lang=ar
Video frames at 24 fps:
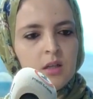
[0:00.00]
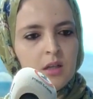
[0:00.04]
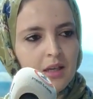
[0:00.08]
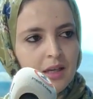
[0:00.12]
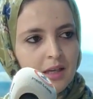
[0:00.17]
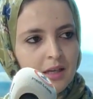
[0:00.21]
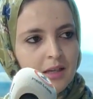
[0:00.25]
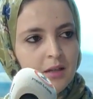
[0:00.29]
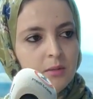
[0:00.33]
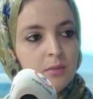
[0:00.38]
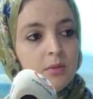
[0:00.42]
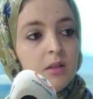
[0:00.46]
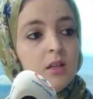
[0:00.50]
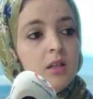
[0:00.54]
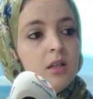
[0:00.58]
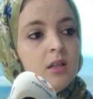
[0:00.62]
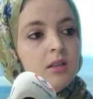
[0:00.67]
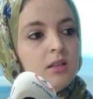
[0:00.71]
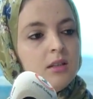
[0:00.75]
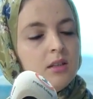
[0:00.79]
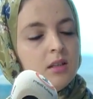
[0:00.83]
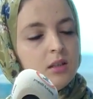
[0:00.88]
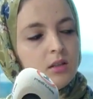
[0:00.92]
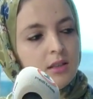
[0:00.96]
قريب
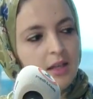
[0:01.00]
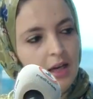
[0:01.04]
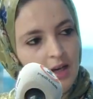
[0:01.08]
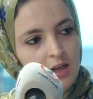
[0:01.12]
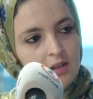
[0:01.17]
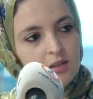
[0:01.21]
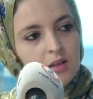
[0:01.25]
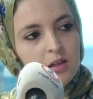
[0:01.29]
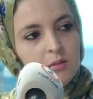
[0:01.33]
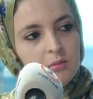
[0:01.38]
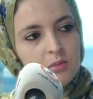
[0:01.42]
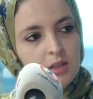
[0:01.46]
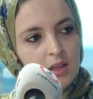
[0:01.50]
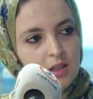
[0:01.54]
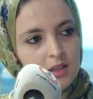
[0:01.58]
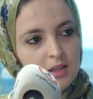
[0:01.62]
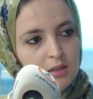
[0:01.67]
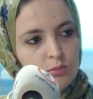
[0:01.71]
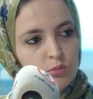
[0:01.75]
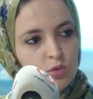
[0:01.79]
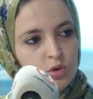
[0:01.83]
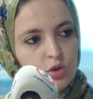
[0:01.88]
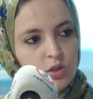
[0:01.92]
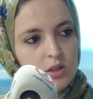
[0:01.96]
كيعانى من هذا
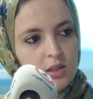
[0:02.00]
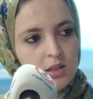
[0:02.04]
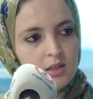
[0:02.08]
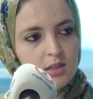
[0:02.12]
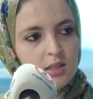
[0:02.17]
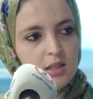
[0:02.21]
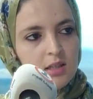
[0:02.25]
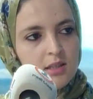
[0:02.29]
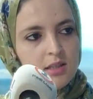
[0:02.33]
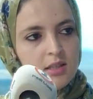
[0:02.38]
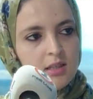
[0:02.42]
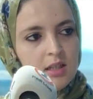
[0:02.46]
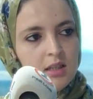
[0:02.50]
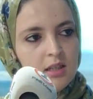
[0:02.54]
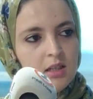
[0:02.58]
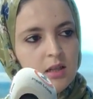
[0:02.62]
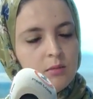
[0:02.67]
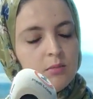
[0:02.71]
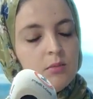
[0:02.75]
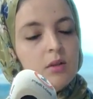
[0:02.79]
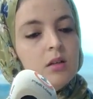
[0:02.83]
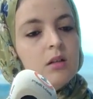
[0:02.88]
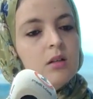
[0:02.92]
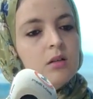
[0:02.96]
المشكل ديال
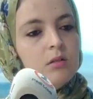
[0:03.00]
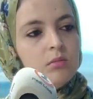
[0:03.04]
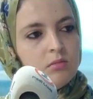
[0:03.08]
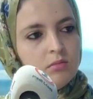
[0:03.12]
الثعلبه